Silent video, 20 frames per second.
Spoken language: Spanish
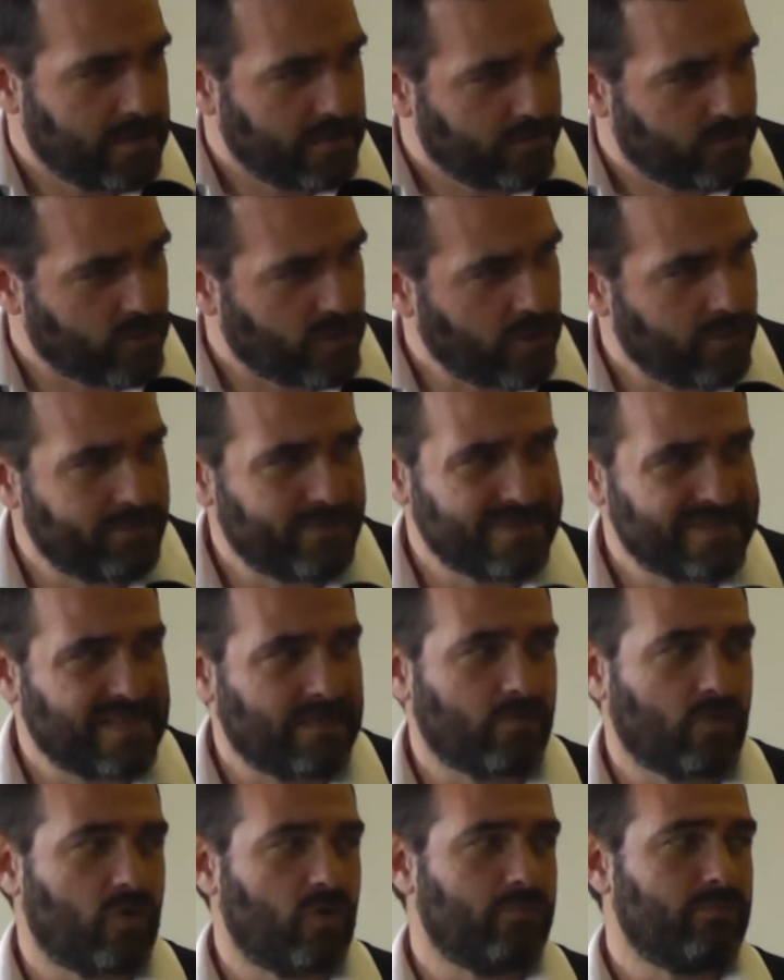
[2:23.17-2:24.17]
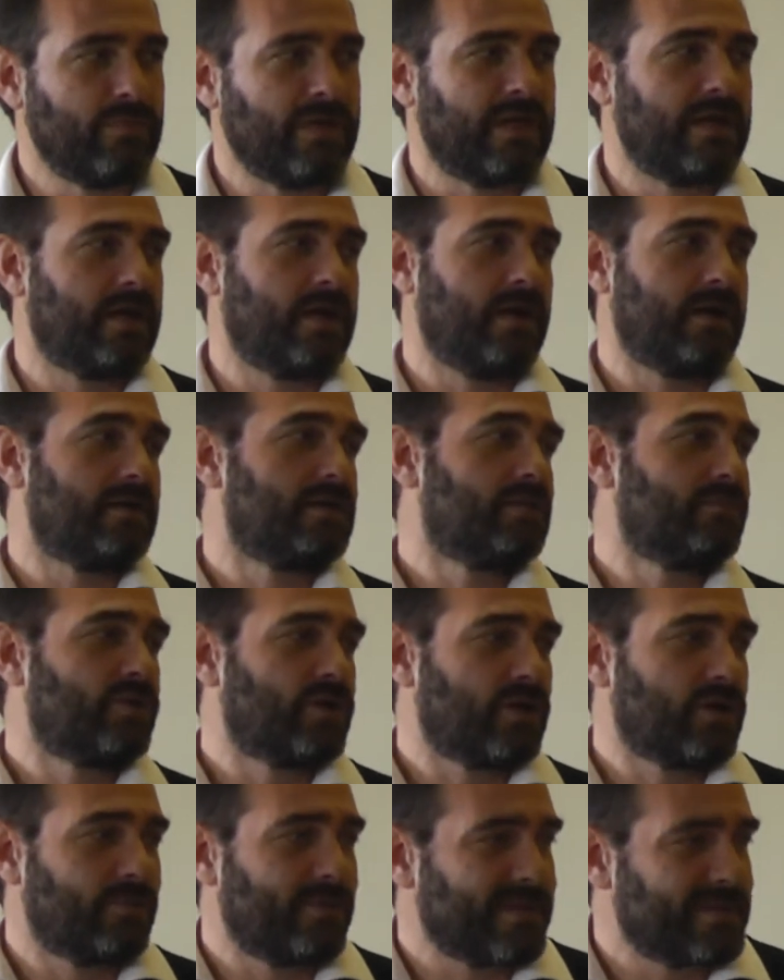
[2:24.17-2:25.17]
¿Por qué no empezamos con Mikra? ¿Por
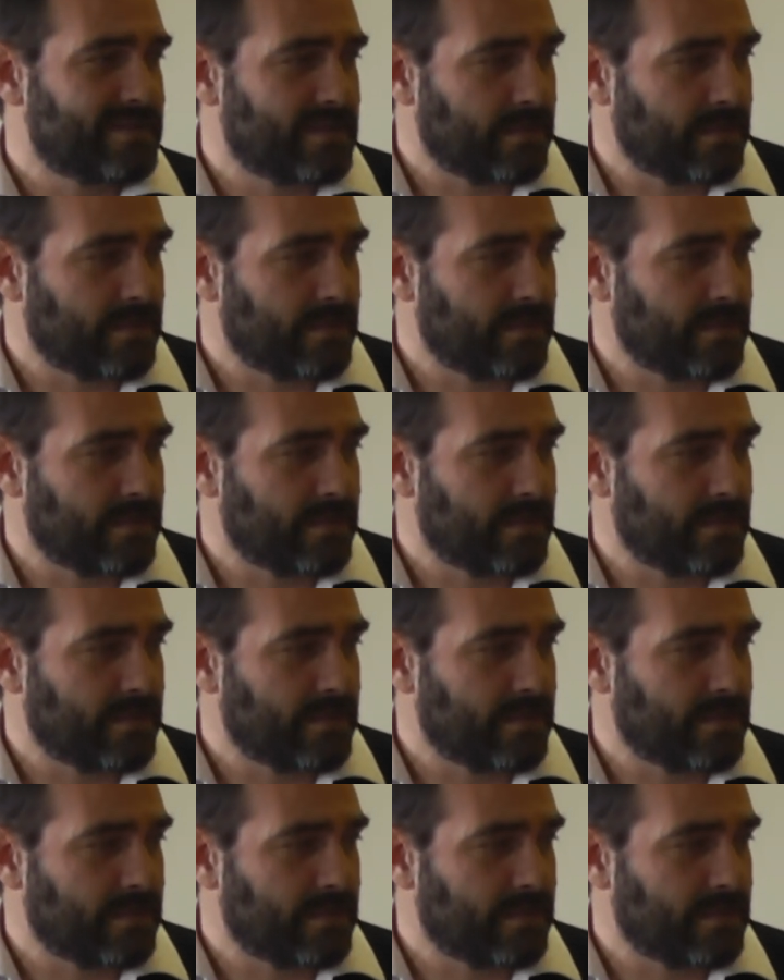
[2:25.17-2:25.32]
qué no pues,